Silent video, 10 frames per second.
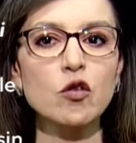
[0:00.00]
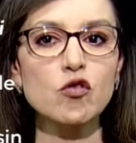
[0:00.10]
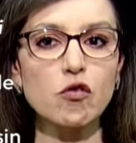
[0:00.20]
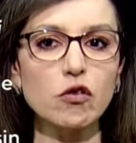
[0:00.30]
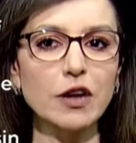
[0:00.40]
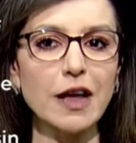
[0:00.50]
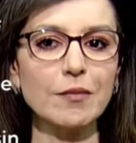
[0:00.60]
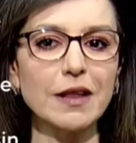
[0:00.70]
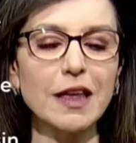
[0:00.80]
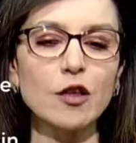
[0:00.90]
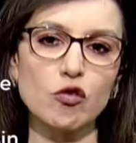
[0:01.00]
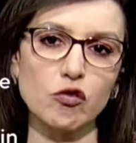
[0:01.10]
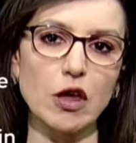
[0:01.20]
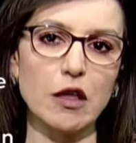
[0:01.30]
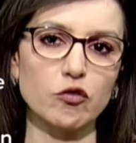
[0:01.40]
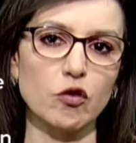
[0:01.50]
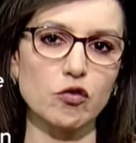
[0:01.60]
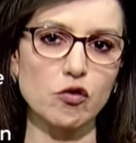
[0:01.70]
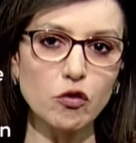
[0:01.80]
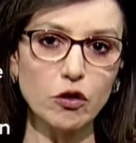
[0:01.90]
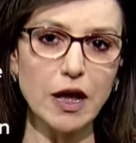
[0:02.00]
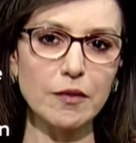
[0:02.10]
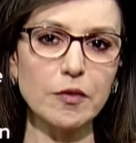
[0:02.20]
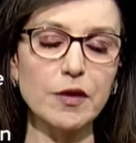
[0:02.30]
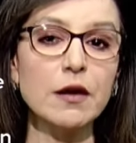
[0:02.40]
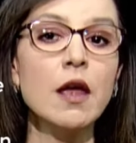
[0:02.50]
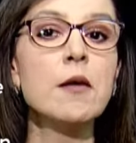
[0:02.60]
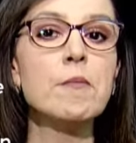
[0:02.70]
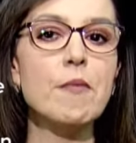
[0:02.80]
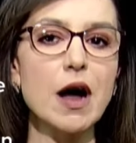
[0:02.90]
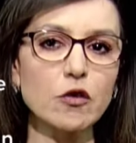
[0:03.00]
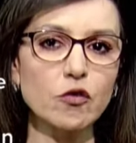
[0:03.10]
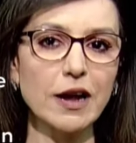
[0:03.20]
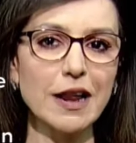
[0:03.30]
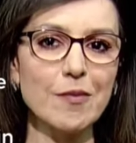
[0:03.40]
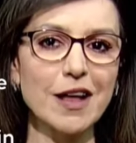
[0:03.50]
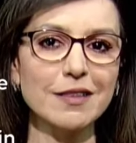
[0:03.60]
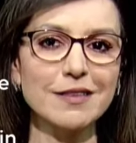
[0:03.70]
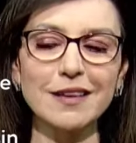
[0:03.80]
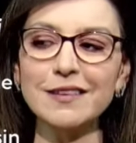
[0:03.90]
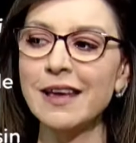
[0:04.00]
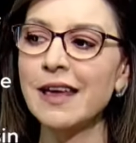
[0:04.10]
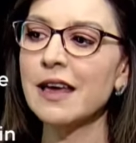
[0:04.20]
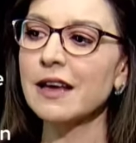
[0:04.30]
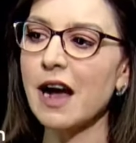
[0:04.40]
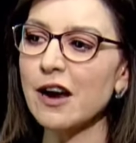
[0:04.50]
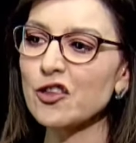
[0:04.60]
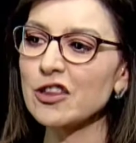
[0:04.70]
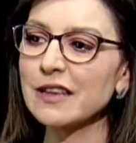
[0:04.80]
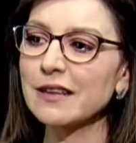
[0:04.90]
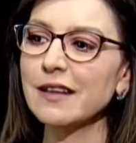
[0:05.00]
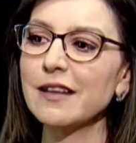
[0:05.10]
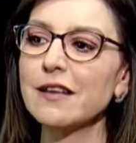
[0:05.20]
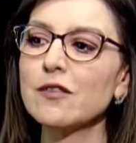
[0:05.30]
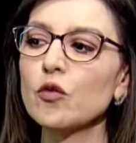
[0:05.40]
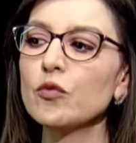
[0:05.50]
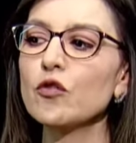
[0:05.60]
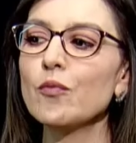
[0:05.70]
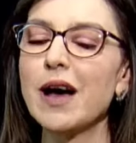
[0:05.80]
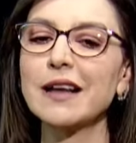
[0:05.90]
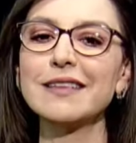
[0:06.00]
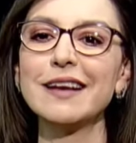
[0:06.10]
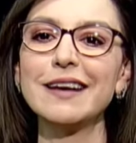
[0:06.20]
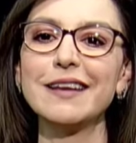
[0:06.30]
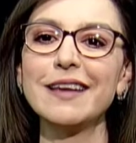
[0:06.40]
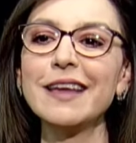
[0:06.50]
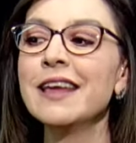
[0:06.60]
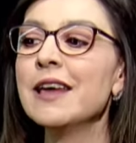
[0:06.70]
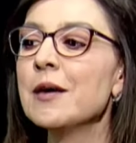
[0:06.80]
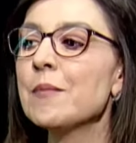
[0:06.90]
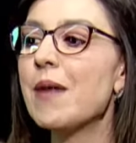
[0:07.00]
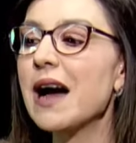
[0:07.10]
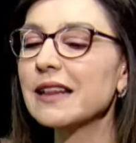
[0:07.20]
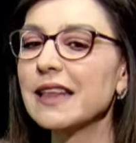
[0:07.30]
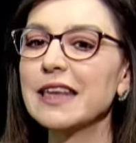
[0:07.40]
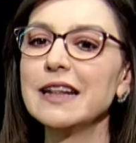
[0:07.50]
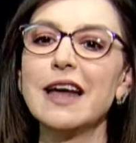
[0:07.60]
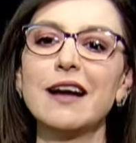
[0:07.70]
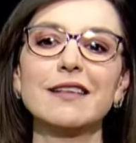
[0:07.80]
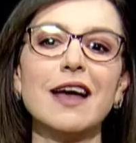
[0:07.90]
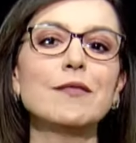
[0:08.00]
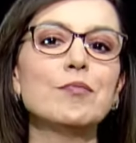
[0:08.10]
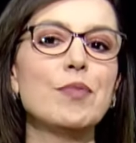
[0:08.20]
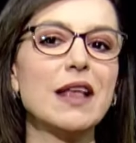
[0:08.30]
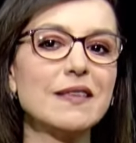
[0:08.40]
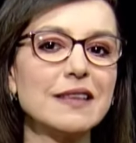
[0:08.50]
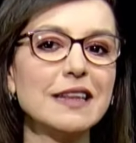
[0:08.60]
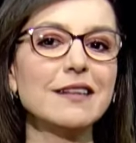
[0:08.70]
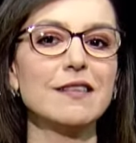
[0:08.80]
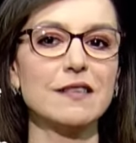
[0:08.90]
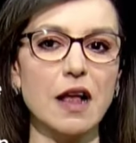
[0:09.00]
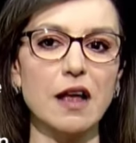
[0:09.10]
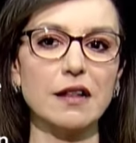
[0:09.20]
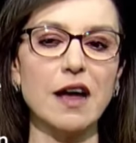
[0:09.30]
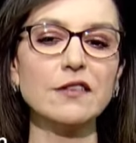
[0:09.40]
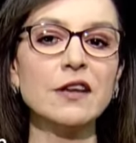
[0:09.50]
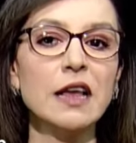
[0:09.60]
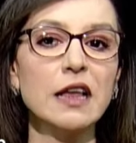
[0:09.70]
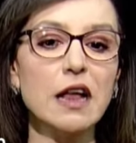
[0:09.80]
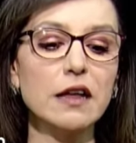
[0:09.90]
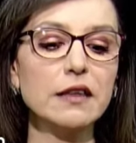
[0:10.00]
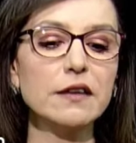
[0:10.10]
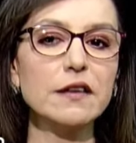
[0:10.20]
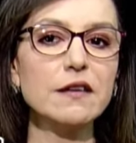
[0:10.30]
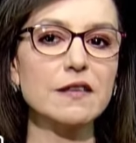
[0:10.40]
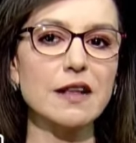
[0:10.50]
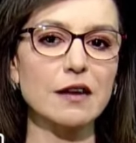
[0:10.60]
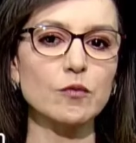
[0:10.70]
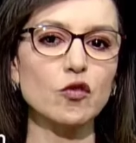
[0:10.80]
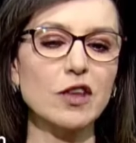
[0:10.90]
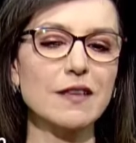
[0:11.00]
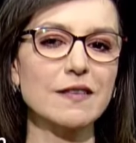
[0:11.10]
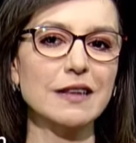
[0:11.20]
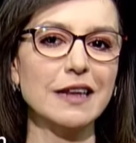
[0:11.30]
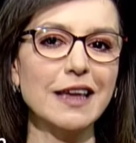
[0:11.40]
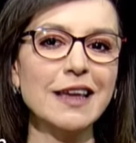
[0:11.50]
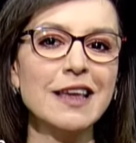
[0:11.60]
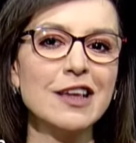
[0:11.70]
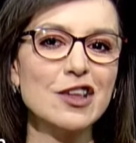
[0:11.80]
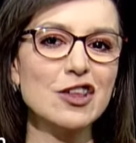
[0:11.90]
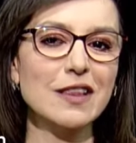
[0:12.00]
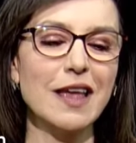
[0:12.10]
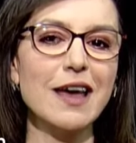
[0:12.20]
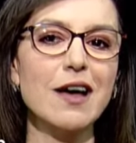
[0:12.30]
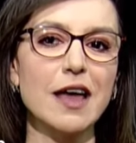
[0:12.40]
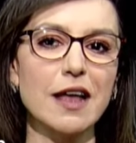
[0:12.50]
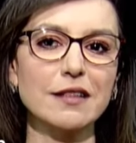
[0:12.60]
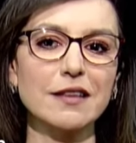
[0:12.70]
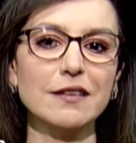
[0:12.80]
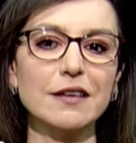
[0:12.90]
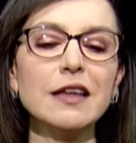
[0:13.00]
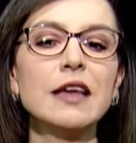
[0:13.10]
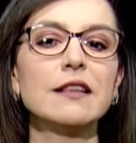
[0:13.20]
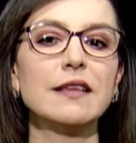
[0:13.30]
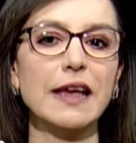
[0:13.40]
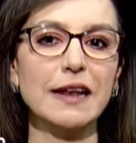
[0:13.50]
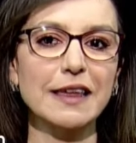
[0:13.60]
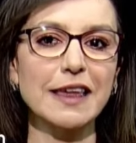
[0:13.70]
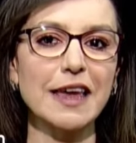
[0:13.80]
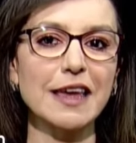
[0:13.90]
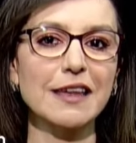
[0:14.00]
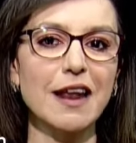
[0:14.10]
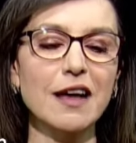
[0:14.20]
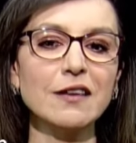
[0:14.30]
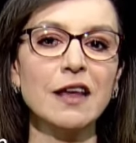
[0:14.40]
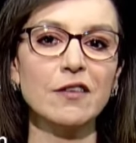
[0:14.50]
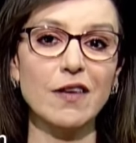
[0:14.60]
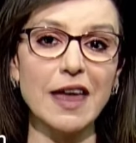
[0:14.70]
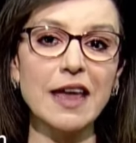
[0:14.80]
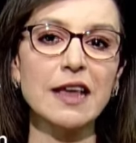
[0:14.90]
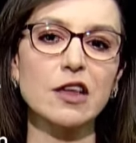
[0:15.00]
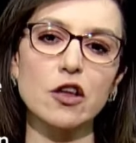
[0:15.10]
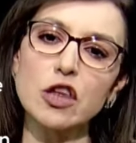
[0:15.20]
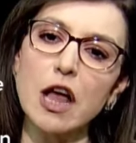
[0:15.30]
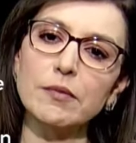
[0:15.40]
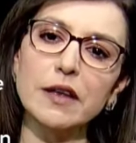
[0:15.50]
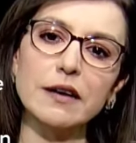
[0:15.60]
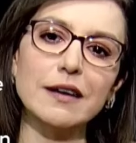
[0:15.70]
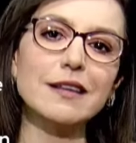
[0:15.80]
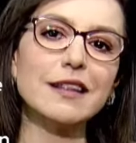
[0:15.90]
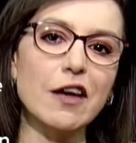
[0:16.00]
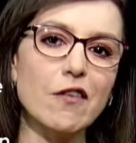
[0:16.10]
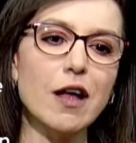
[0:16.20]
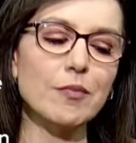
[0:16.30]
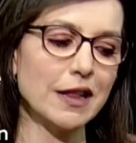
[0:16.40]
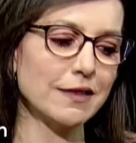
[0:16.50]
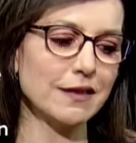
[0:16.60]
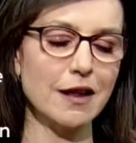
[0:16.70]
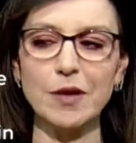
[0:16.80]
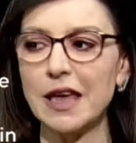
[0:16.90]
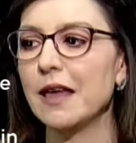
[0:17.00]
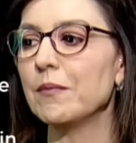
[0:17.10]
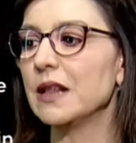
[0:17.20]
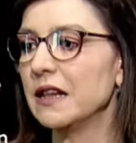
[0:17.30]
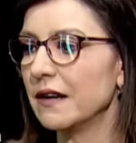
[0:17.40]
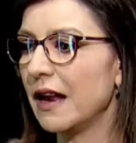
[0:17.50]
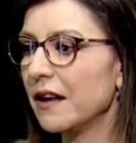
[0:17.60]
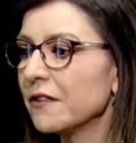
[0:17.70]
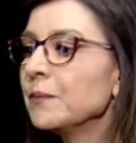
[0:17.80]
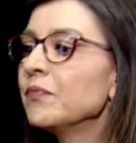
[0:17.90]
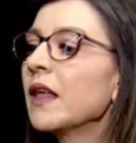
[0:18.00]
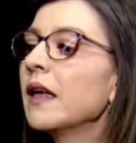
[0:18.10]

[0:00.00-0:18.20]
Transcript: Çok önemli çünkü azot çok önemli bir makro elementtir. Karşılığında da rizobiyum bakterileri baklagillerden besin sağlar. Ayırırsak bu ikisini işte hayatları tehlikeye girer ve yaşamlarını devam ettiremeyebilirler.